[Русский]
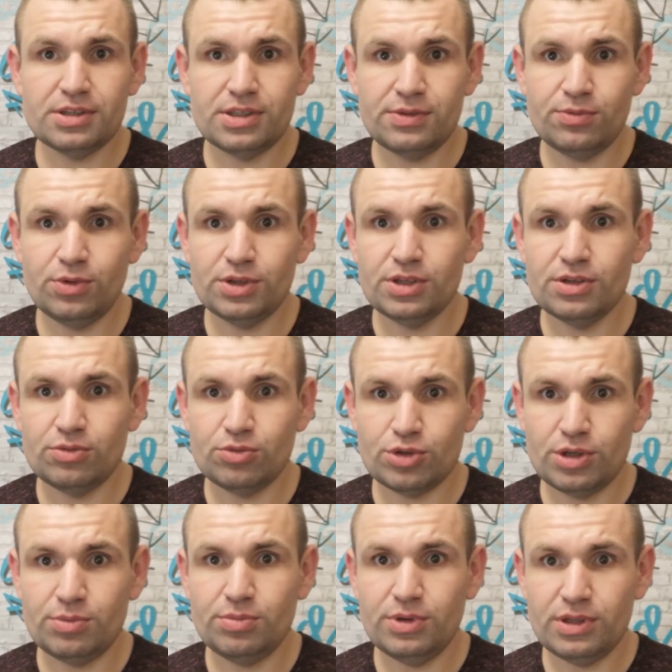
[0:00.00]
сегодня
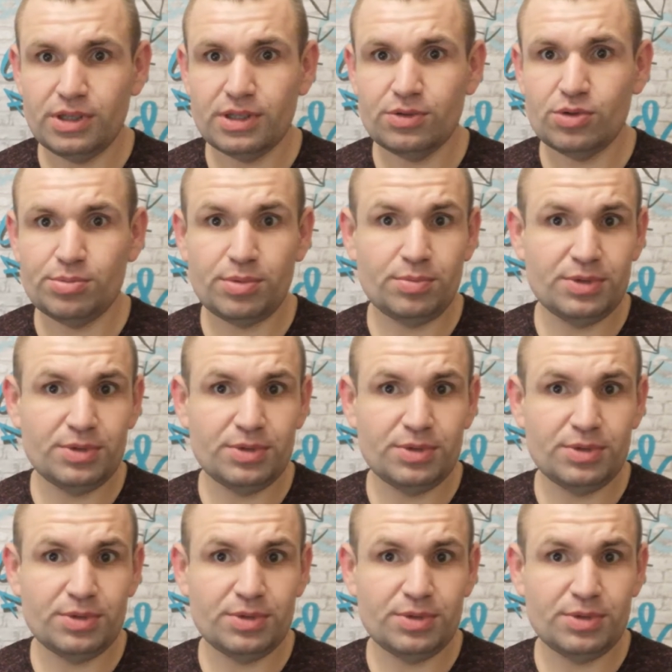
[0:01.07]
уже было это все